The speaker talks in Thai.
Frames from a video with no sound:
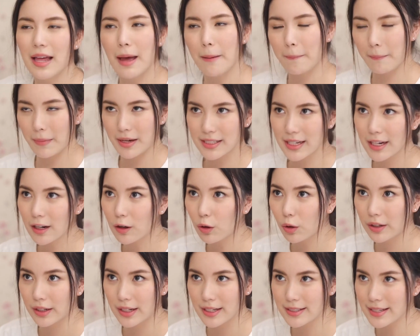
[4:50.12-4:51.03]
แต่ไม่ใช่
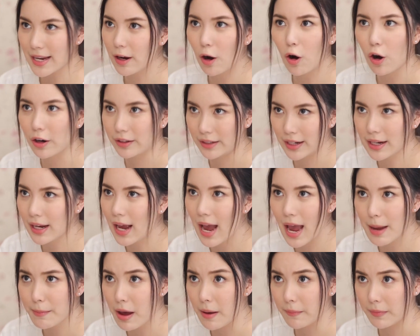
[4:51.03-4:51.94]
คนที่ใจอ่อน
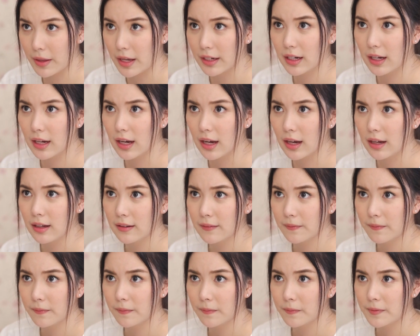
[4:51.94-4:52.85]
ง่าย ๆ แบบนั้นนะคะ
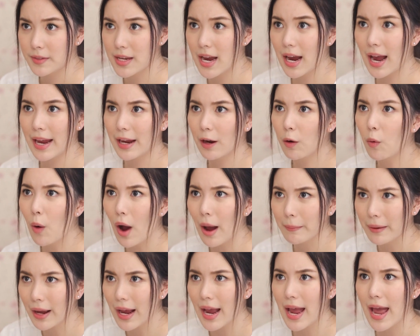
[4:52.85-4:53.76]
ยังไงค
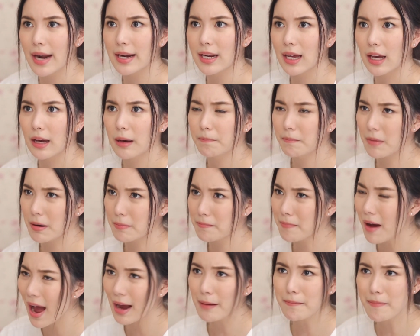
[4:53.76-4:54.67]
วามแค้นเนี่ยมัน
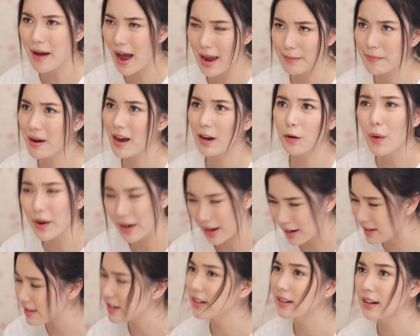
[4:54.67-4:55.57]
มากมายมากกว่า
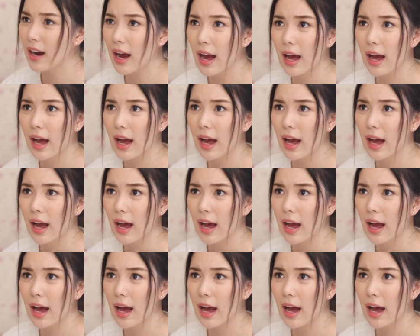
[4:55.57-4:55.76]
นั้นเยอะ